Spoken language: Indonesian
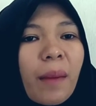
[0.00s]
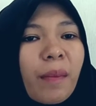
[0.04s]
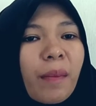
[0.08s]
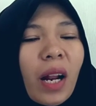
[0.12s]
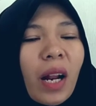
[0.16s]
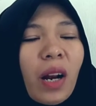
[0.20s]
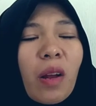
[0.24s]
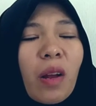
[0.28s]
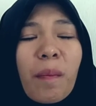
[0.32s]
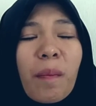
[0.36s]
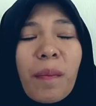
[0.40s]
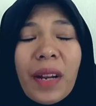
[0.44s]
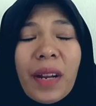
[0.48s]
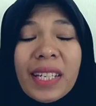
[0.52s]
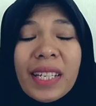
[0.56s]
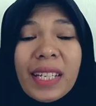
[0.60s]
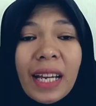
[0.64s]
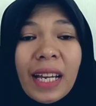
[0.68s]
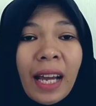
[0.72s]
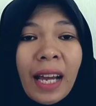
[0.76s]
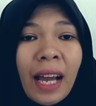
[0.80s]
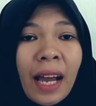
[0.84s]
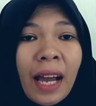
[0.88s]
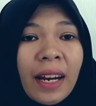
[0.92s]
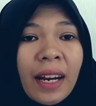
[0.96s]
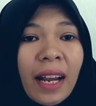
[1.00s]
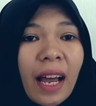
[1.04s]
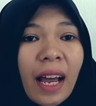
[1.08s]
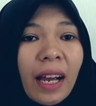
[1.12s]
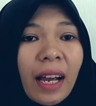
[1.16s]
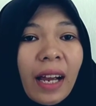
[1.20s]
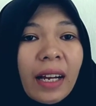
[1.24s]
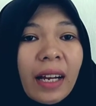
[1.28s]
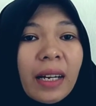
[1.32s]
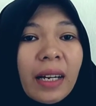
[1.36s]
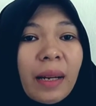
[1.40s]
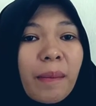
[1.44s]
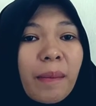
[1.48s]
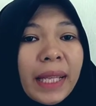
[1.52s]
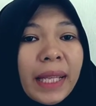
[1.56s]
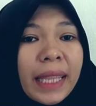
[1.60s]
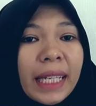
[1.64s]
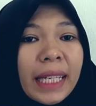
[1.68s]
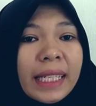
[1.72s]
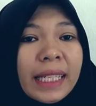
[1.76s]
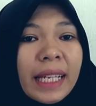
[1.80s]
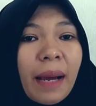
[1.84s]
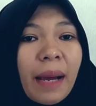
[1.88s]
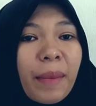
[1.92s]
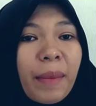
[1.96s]
Melalui perencanaan akan lebih
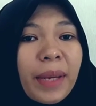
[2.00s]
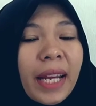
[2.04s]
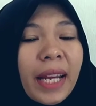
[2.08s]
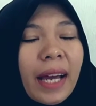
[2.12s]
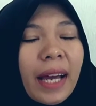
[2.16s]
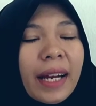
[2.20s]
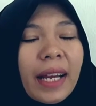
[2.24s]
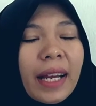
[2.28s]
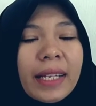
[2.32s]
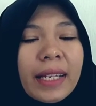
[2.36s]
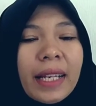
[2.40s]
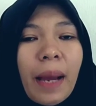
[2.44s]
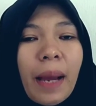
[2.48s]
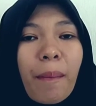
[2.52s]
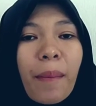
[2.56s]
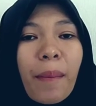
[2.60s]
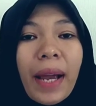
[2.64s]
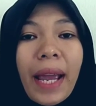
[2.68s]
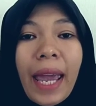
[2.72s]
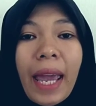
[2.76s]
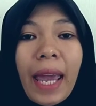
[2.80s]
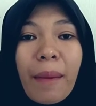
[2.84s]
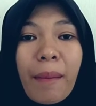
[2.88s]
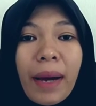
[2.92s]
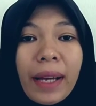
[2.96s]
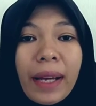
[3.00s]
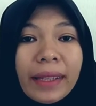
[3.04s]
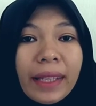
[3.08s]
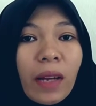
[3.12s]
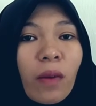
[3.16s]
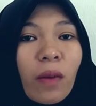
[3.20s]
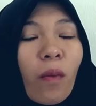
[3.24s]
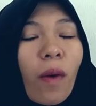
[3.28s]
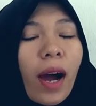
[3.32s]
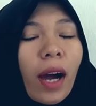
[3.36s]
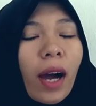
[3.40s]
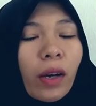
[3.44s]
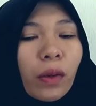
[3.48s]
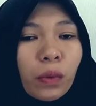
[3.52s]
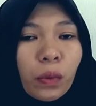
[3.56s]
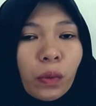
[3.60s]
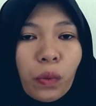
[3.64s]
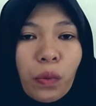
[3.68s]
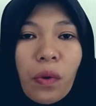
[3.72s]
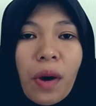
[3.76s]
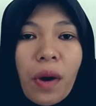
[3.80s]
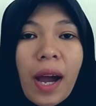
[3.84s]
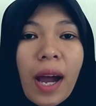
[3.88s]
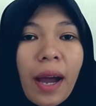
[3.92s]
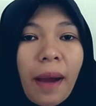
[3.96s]
terjamin adanya penghematan
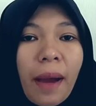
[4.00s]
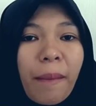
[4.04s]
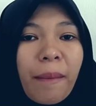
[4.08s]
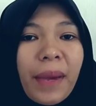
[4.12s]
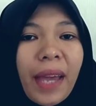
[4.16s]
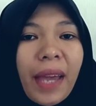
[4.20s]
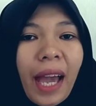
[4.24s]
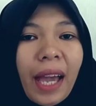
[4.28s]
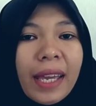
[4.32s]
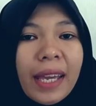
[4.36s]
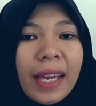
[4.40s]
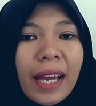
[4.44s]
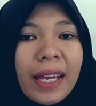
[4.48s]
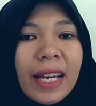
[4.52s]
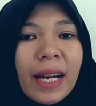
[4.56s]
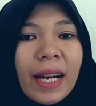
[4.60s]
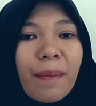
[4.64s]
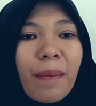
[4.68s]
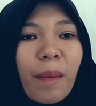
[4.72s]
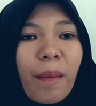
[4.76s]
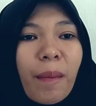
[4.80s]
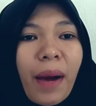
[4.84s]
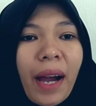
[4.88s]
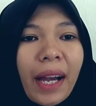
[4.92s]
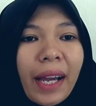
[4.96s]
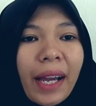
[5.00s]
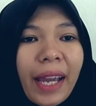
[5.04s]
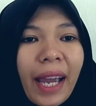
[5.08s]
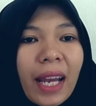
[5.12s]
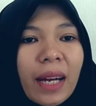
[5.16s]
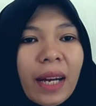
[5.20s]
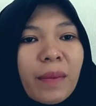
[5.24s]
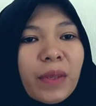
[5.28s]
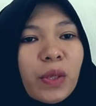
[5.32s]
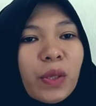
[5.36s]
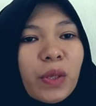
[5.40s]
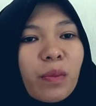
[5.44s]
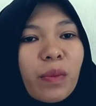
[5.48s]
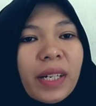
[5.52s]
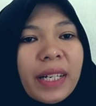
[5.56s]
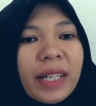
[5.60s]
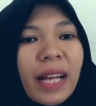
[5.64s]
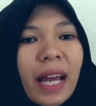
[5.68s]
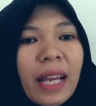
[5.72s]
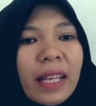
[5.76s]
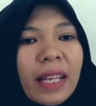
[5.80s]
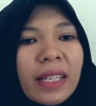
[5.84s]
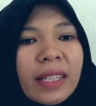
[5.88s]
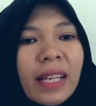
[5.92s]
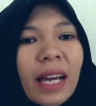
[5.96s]
waktu, biaya, dan pemakaian sumber
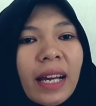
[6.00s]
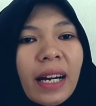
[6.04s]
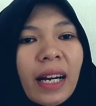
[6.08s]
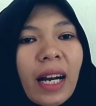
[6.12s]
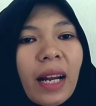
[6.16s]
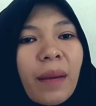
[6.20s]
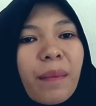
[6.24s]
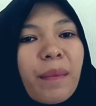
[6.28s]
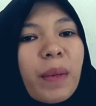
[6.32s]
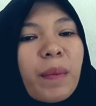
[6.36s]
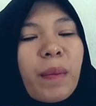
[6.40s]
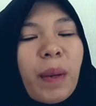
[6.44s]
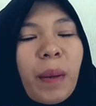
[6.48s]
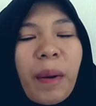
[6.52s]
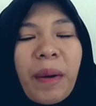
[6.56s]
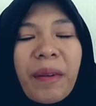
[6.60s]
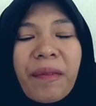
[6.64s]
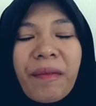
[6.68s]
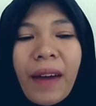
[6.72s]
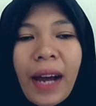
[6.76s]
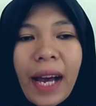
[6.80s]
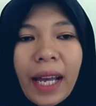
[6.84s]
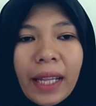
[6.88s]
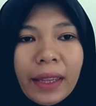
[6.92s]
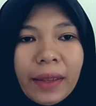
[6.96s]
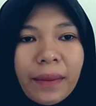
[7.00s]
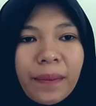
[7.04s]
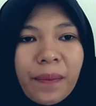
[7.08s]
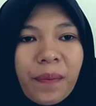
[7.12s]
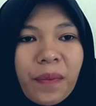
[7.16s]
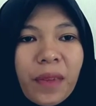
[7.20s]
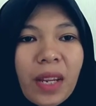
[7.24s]
daya secara lebih bermanfaat.